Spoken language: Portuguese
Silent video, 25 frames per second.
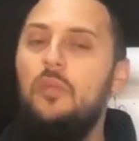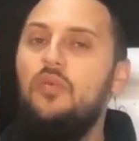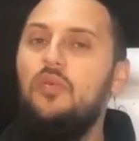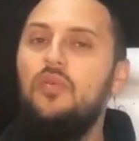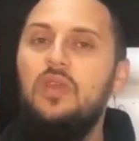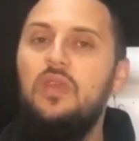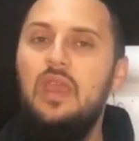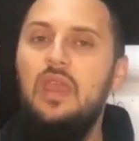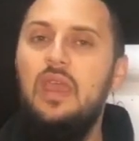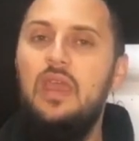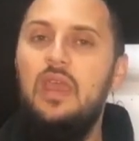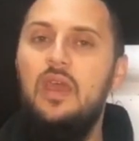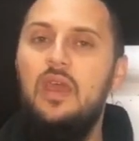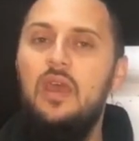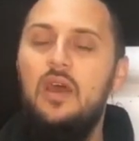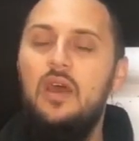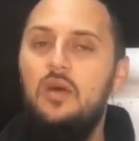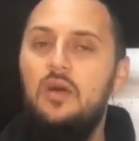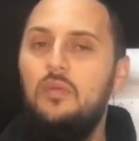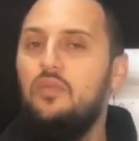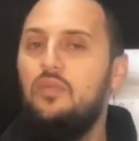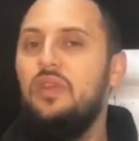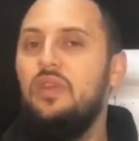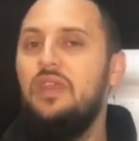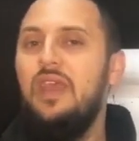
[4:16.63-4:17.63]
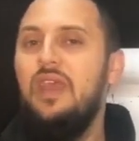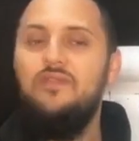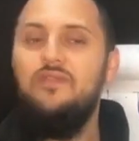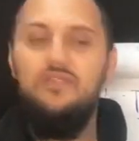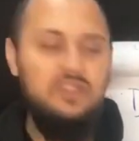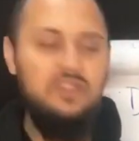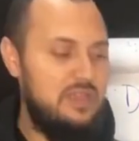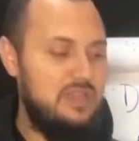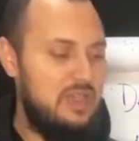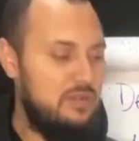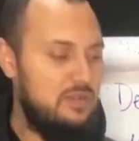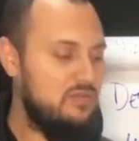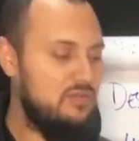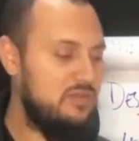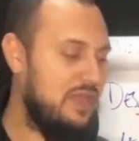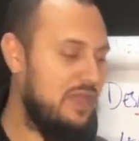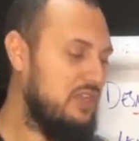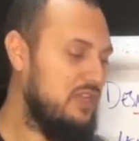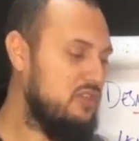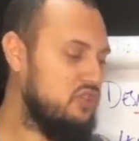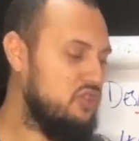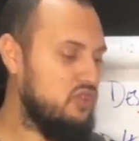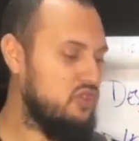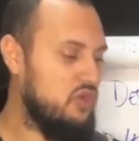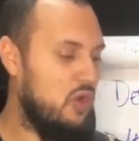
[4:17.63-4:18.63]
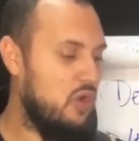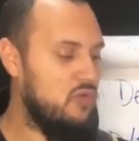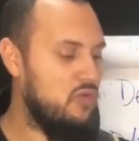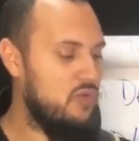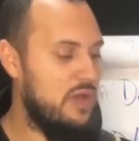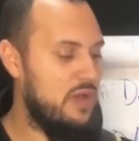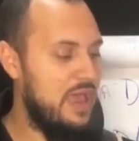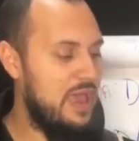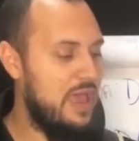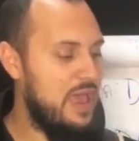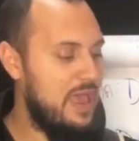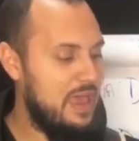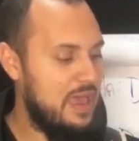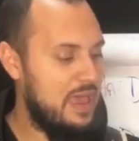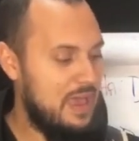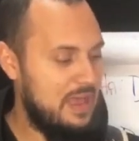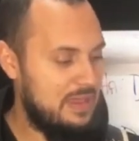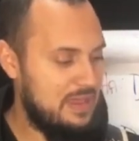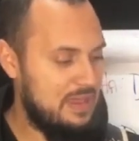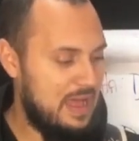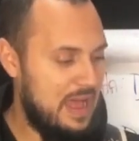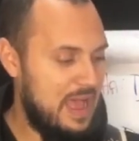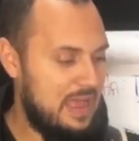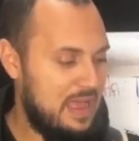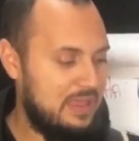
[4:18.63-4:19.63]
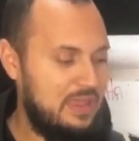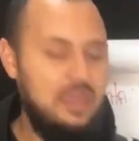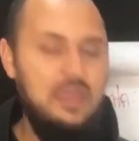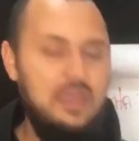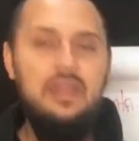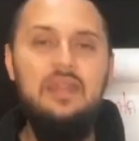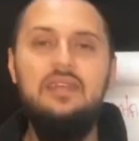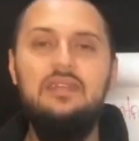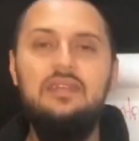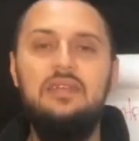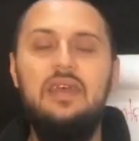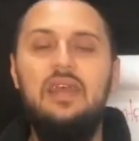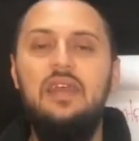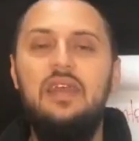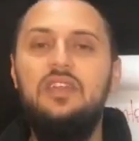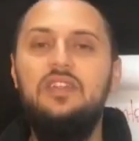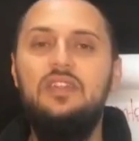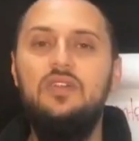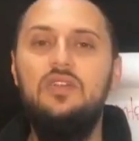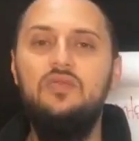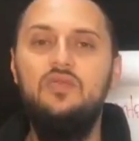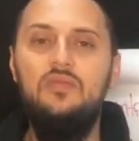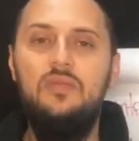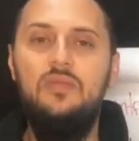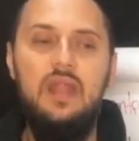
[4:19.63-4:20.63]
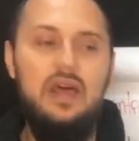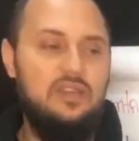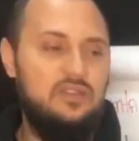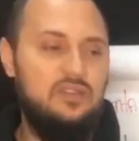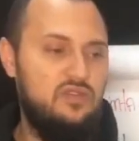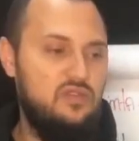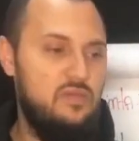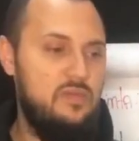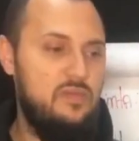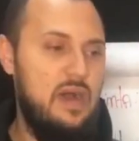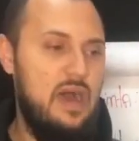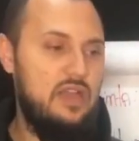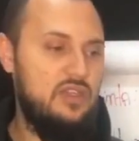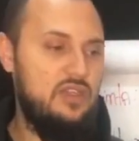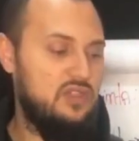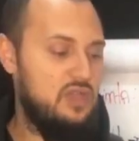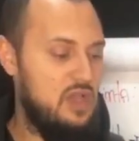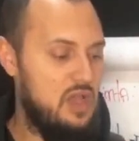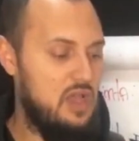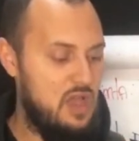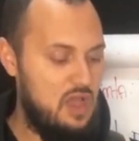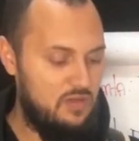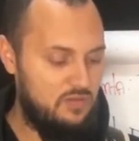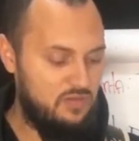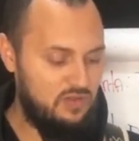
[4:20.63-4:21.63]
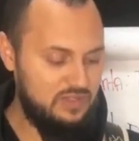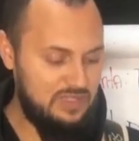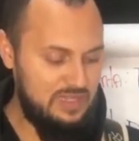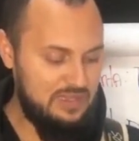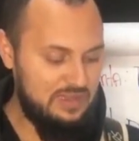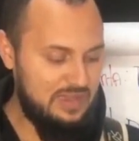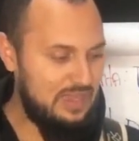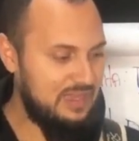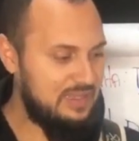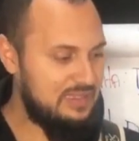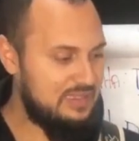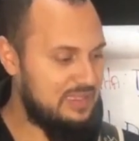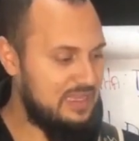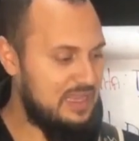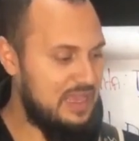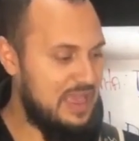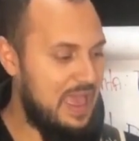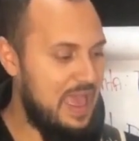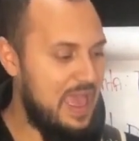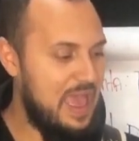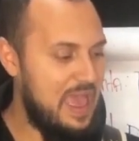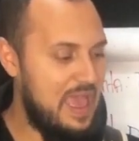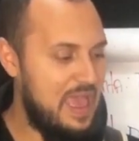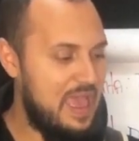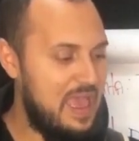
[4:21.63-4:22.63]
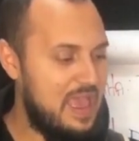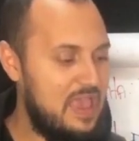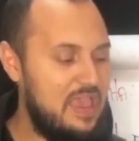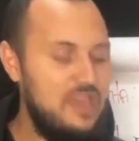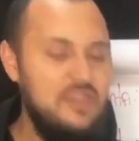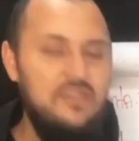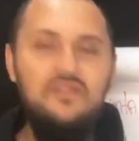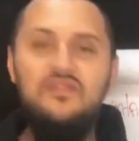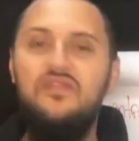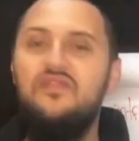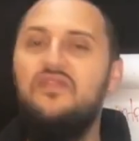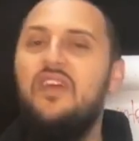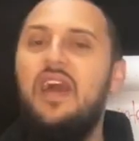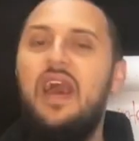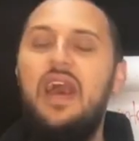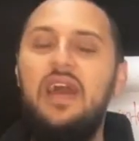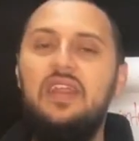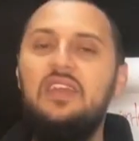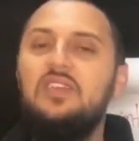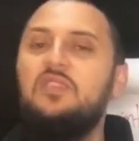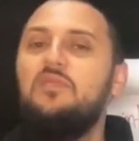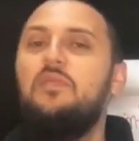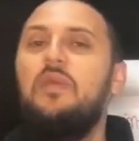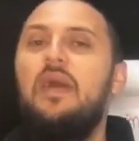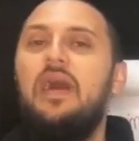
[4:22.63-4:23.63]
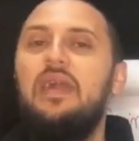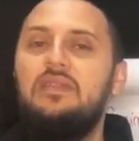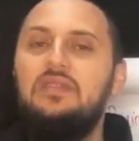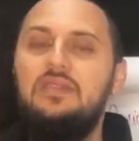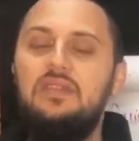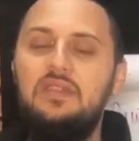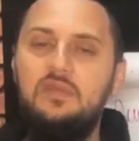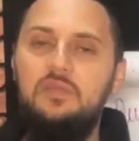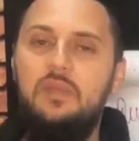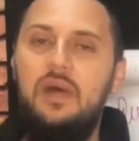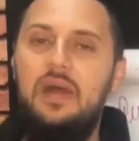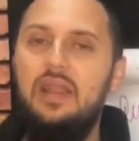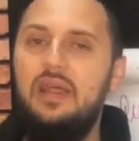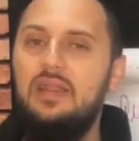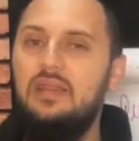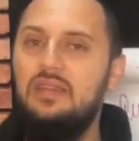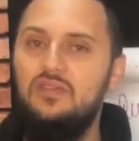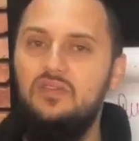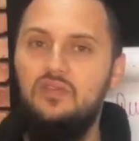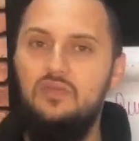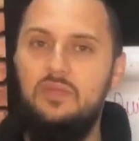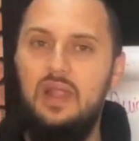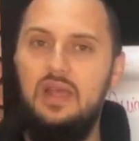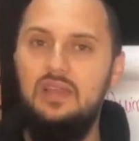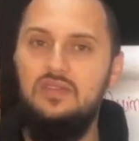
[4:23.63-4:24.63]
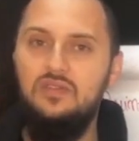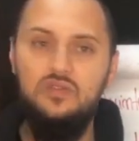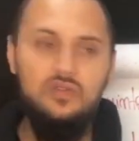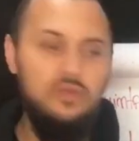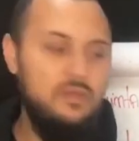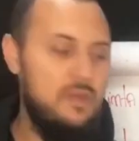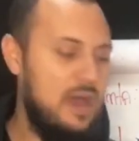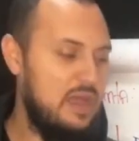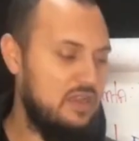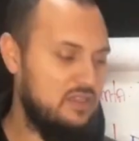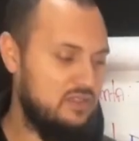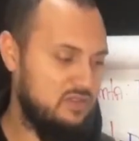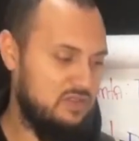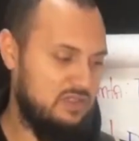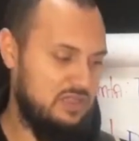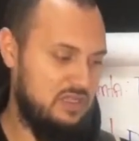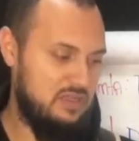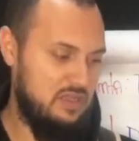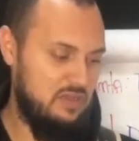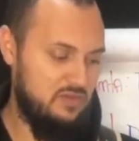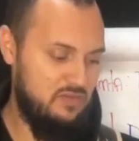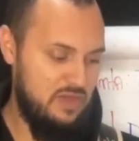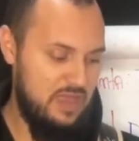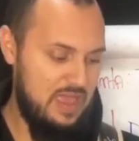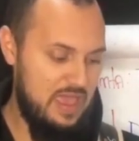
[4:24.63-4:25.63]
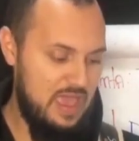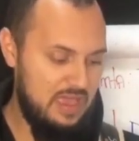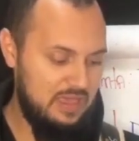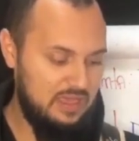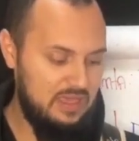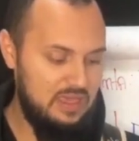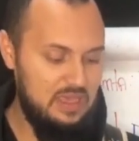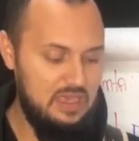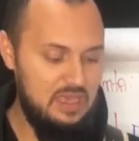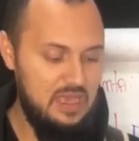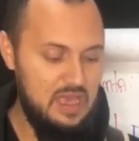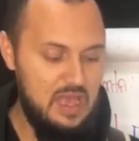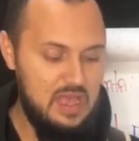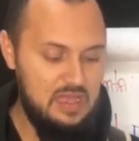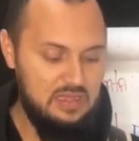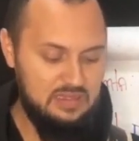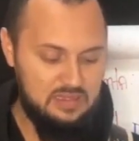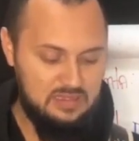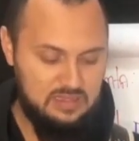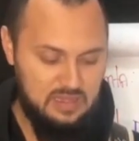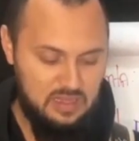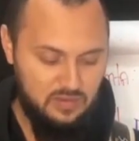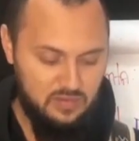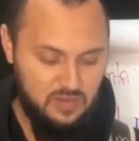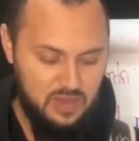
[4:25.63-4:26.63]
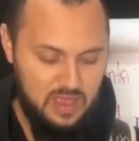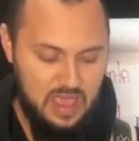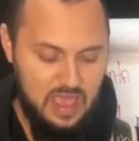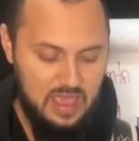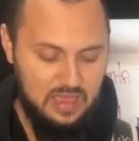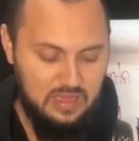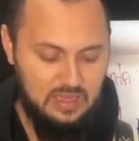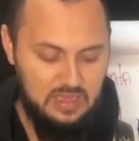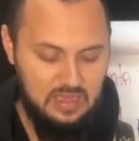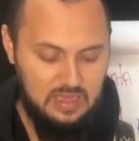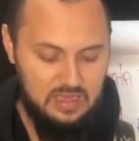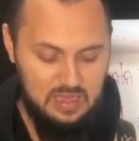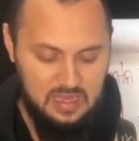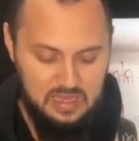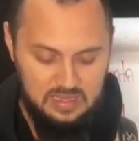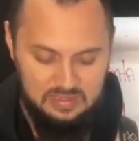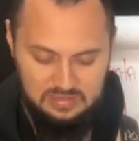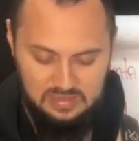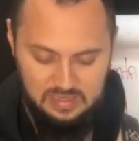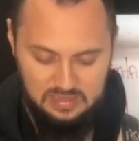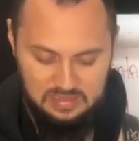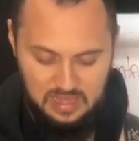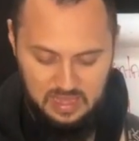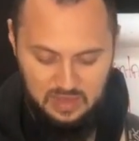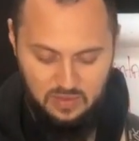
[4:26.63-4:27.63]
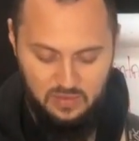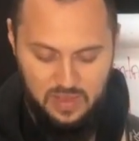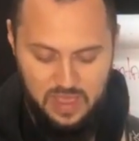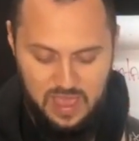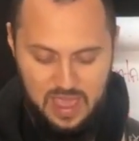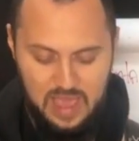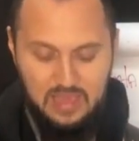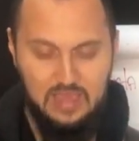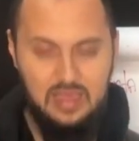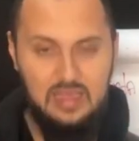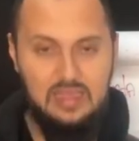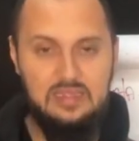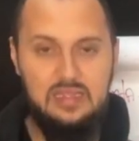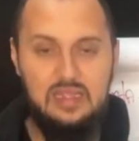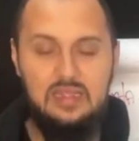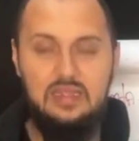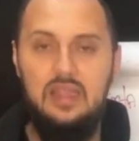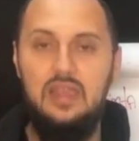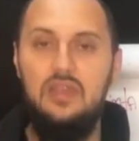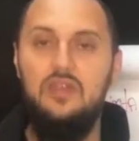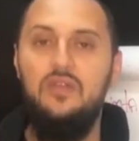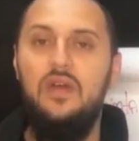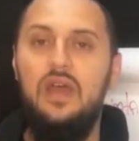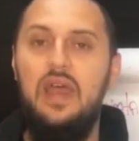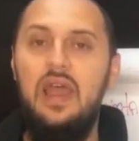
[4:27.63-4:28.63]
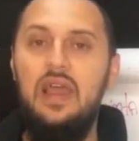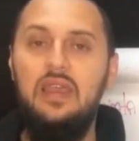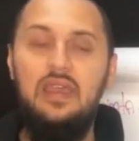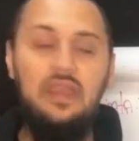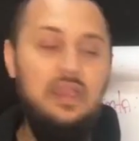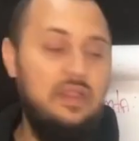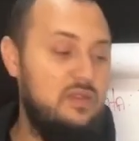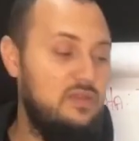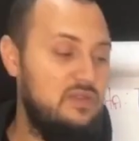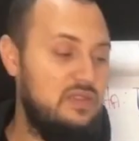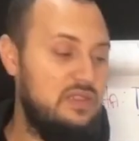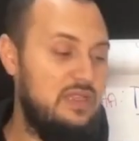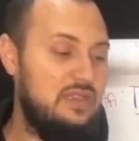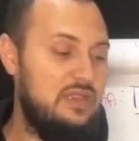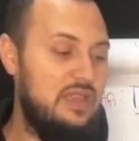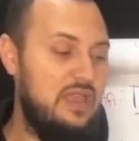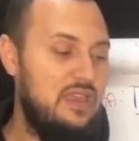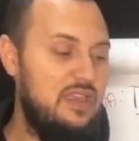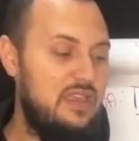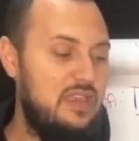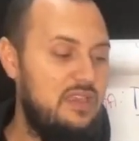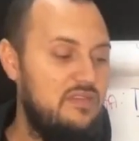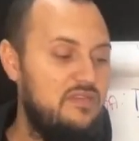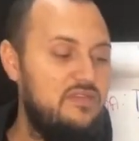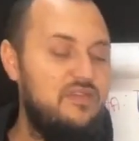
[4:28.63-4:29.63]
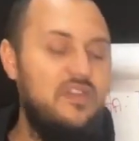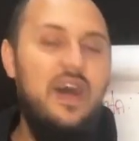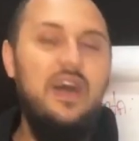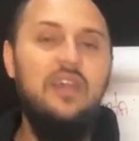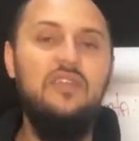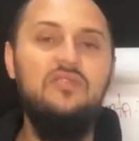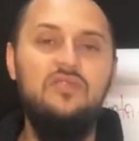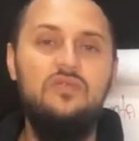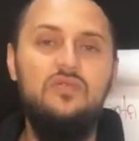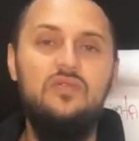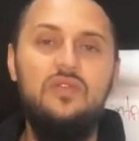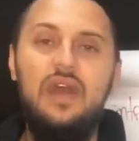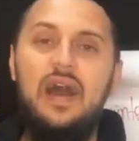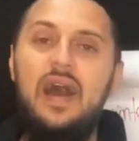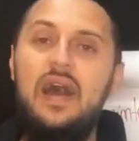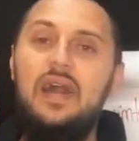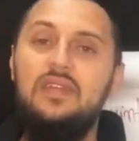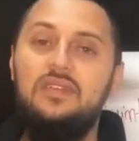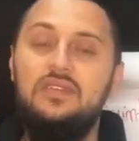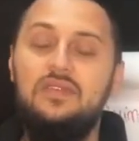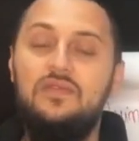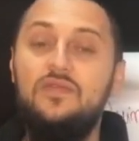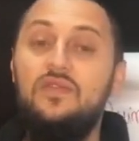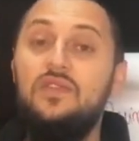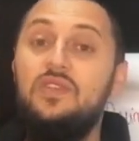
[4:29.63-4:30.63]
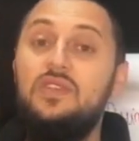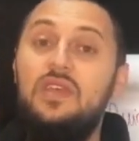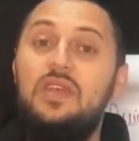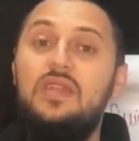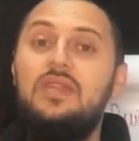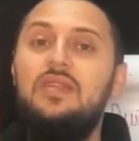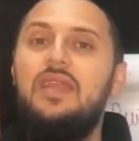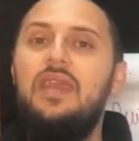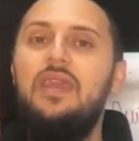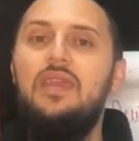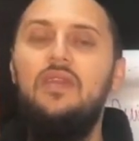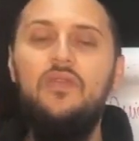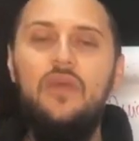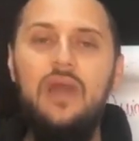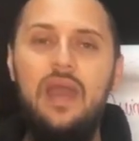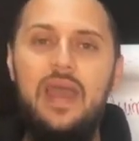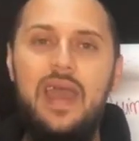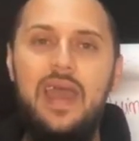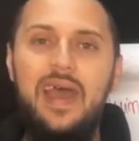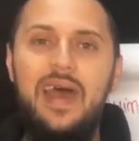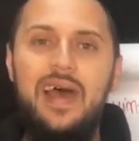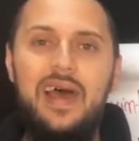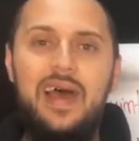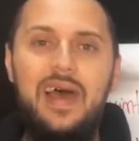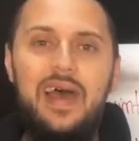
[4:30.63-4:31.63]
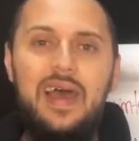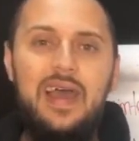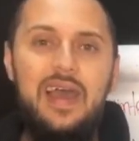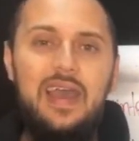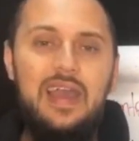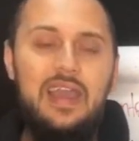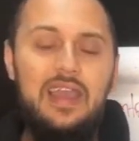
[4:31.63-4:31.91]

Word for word: Por quê? Porque você não tem só um ré aqui nessa região no braço do baixo. Você tem esse Ré em várias partes espalhadas no braço do baixo. Então você tem um Ré aqui, você tem um Ré aqui, você tem um Ré aqui, você tem um Ré aqui. Então você tem em vários lugares, você tem o Ré.